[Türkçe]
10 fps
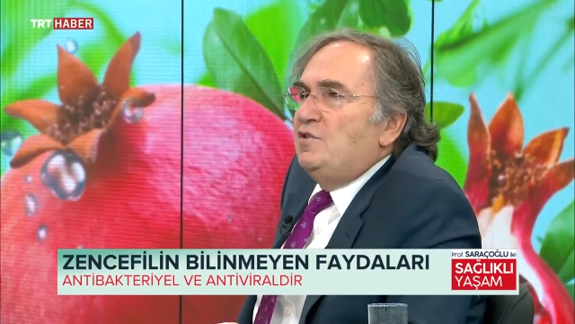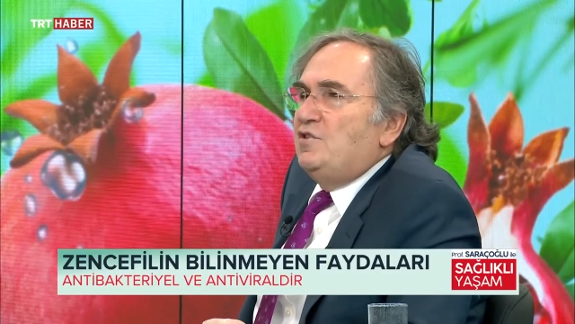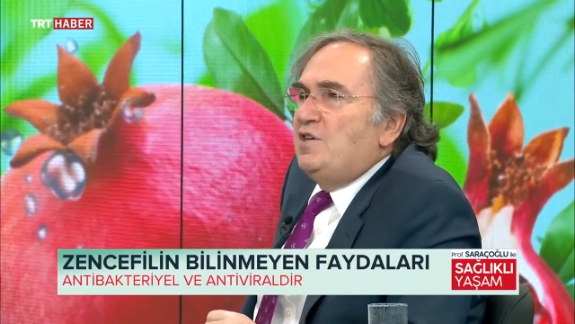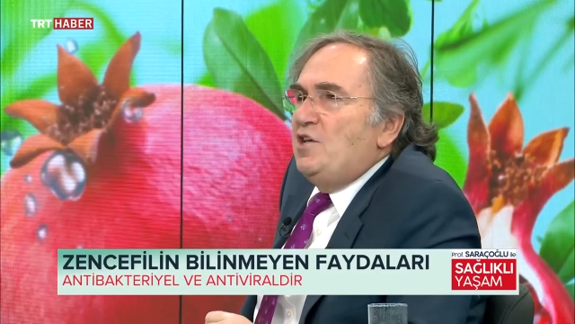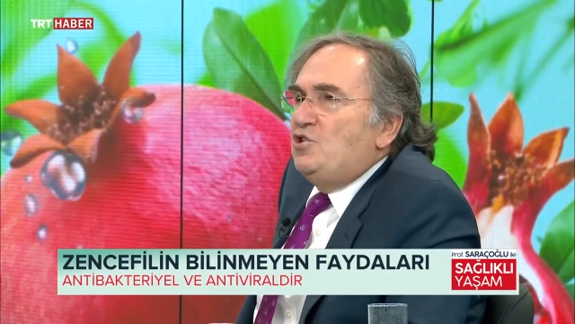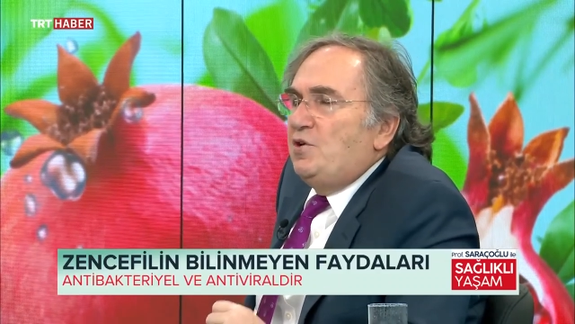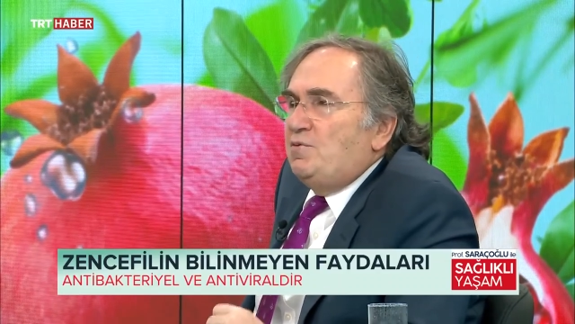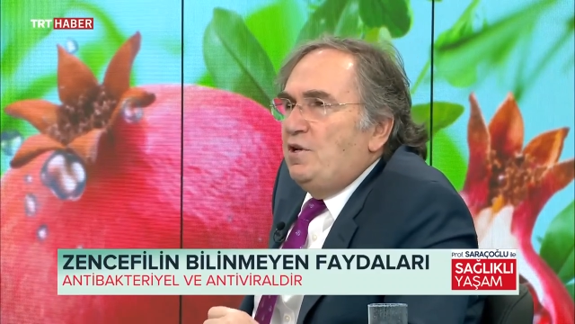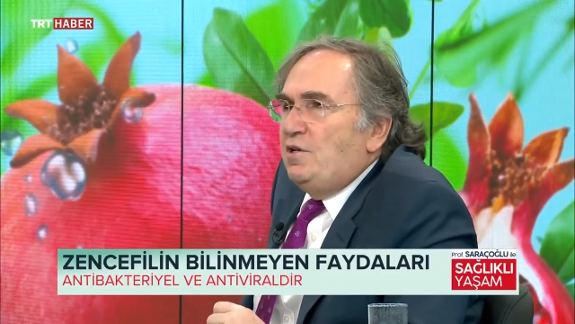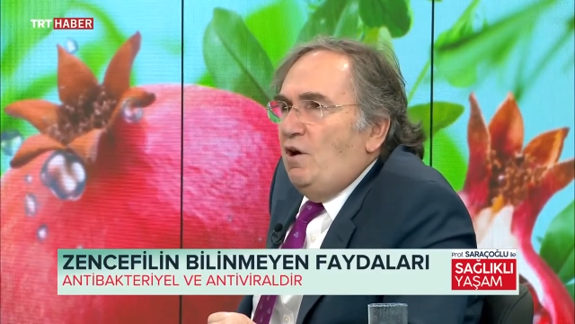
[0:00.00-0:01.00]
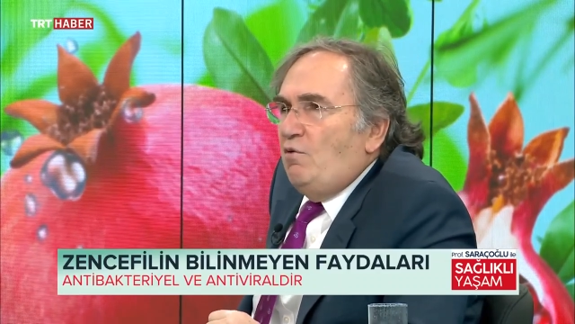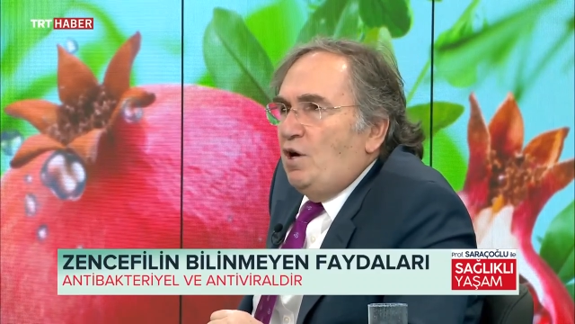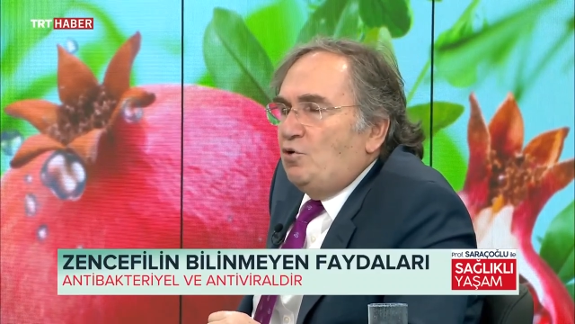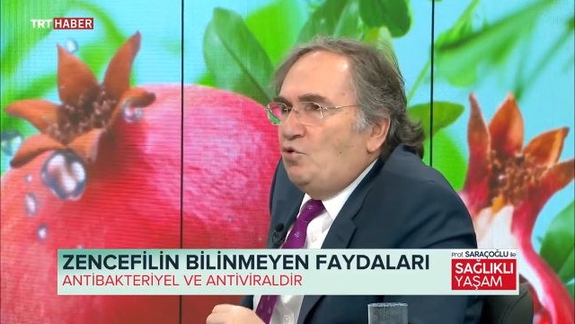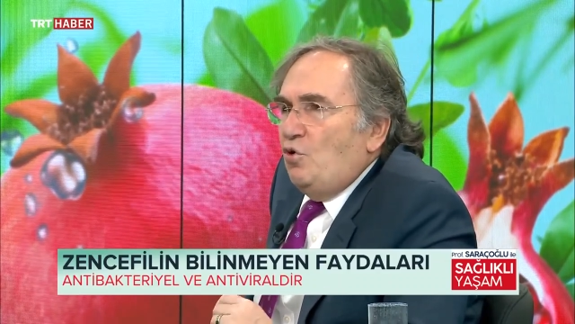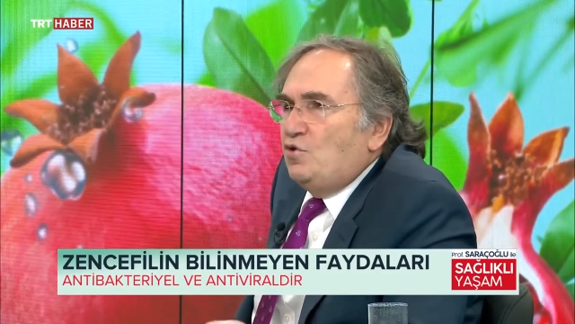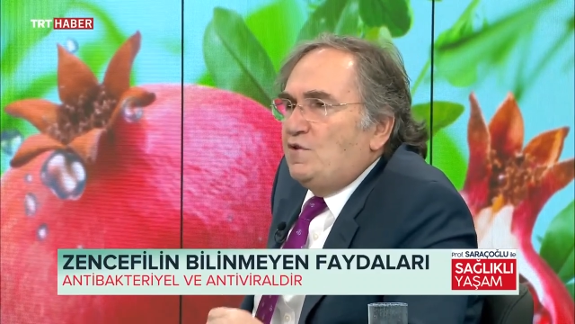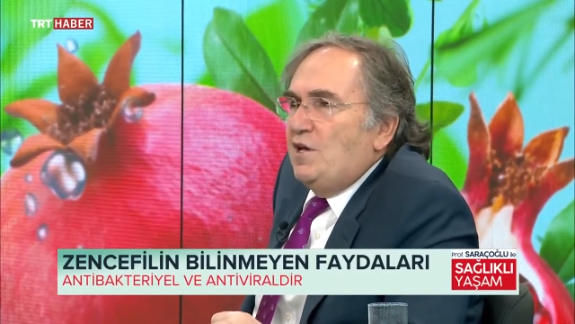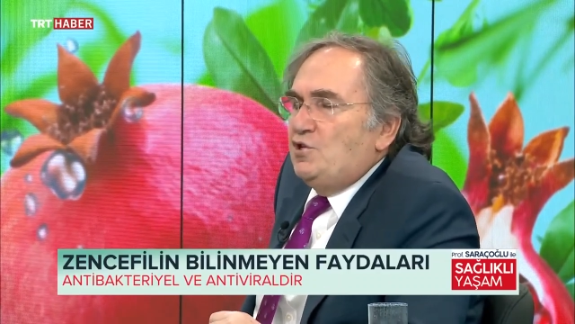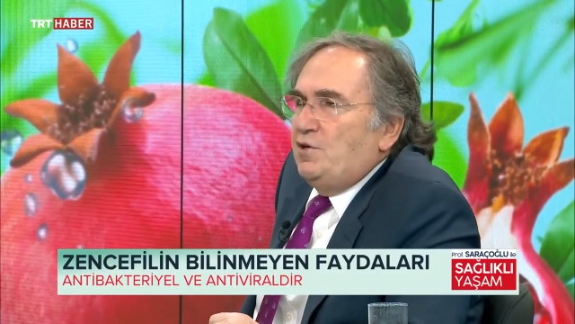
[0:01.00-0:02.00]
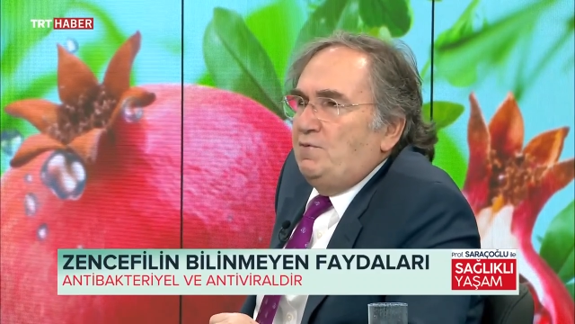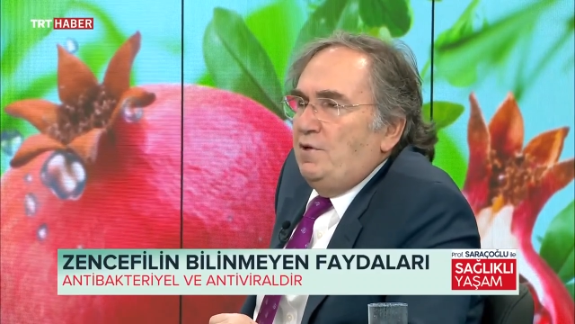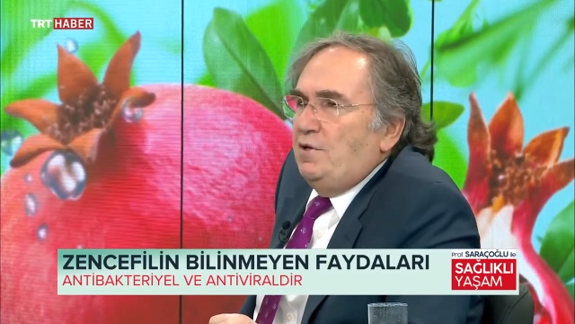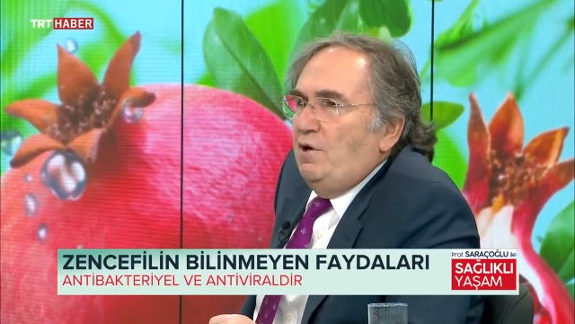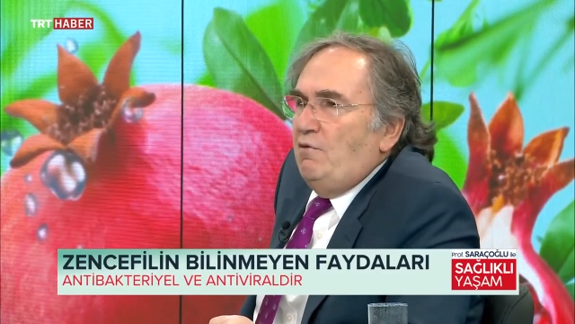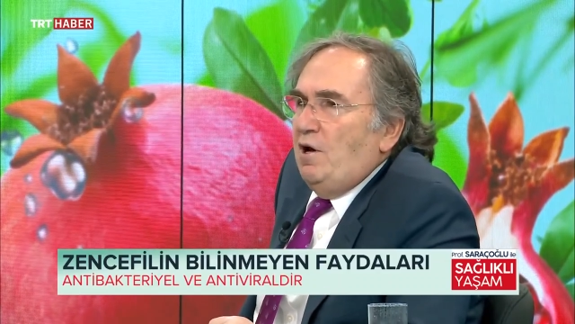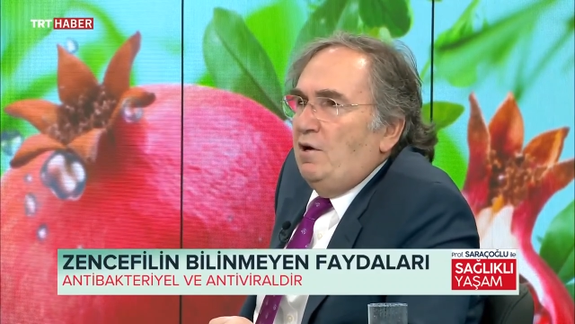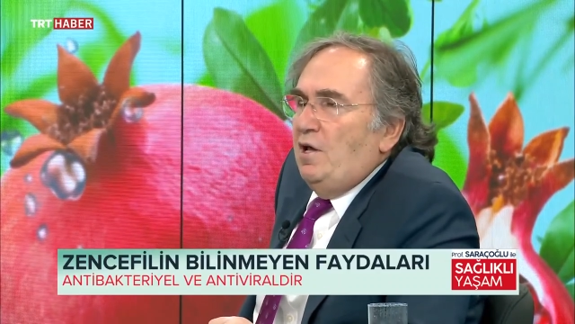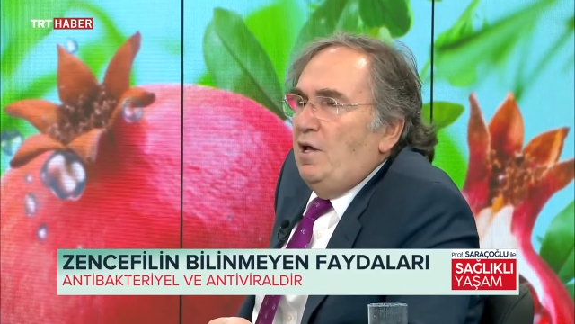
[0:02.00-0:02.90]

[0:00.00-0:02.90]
zencefilde var. Kök zencefilde var.